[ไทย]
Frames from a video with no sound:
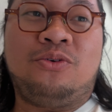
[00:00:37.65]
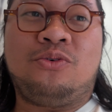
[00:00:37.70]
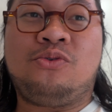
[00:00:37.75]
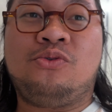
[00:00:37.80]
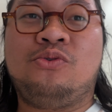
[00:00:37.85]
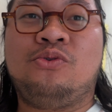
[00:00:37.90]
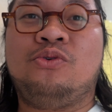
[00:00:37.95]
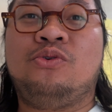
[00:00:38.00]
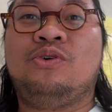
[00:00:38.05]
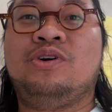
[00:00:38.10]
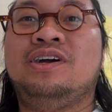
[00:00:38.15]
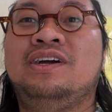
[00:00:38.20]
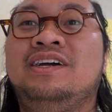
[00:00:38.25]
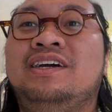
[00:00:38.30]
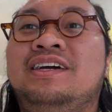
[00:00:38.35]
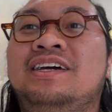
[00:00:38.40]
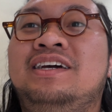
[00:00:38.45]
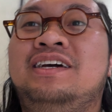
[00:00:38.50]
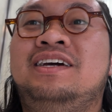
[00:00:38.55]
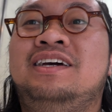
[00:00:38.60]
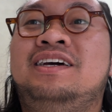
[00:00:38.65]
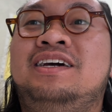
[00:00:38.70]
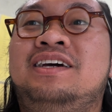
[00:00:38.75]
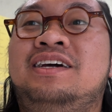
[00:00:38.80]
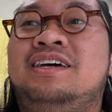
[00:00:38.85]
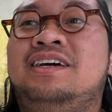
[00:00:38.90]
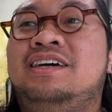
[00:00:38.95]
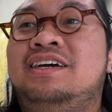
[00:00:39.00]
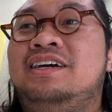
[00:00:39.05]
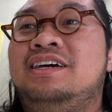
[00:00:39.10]
กู
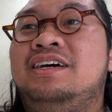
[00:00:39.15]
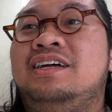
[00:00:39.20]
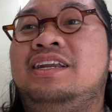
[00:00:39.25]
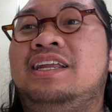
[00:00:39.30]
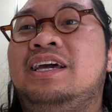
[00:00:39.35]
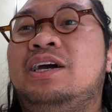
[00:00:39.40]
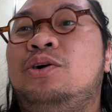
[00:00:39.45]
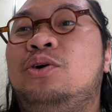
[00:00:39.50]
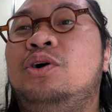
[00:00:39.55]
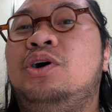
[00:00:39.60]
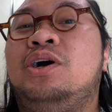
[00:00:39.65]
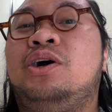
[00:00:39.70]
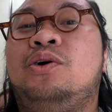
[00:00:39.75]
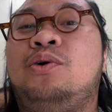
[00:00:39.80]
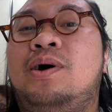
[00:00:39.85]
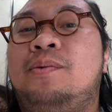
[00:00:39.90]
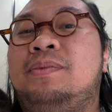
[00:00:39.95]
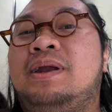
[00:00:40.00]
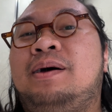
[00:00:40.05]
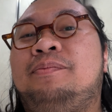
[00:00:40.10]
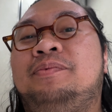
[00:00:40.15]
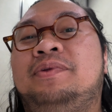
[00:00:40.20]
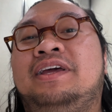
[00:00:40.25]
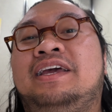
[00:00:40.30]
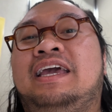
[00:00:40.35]
รูนี่คือความลับที่